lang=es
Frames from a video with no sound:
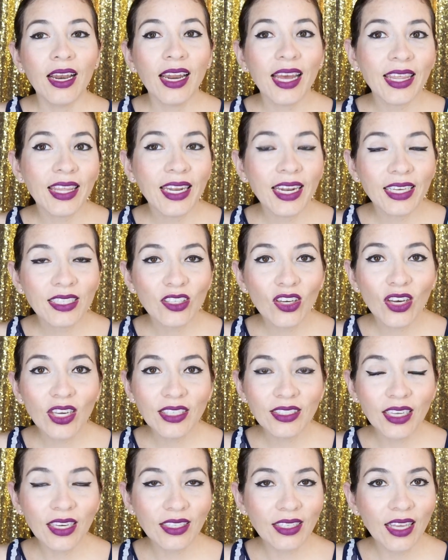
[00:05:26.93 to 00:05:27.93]
La dirección
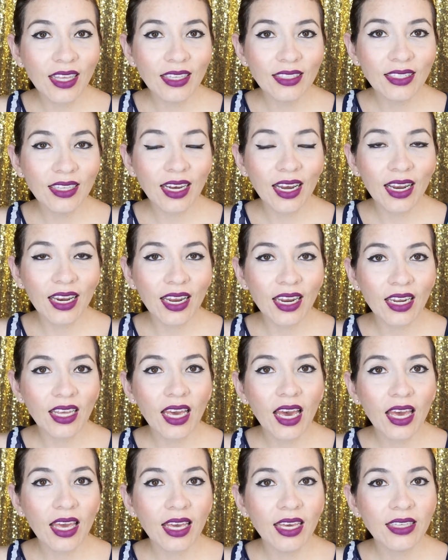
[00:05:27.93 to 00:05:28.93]
exacta de esta
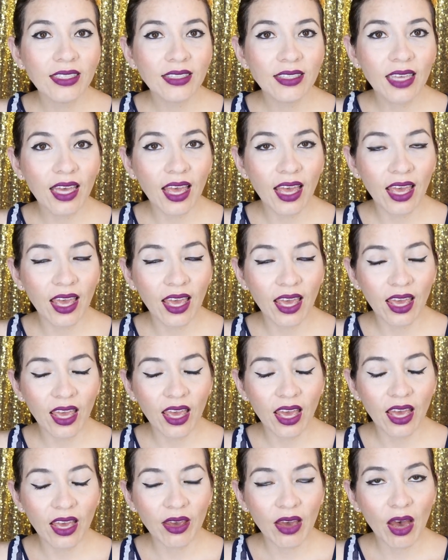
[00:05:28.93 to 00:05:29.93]
galería es
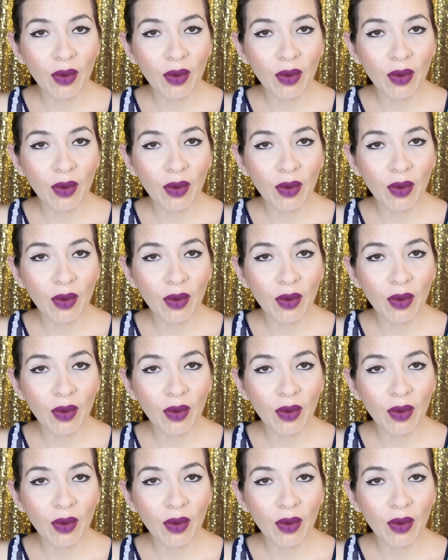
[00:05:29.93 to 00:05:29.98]
eh,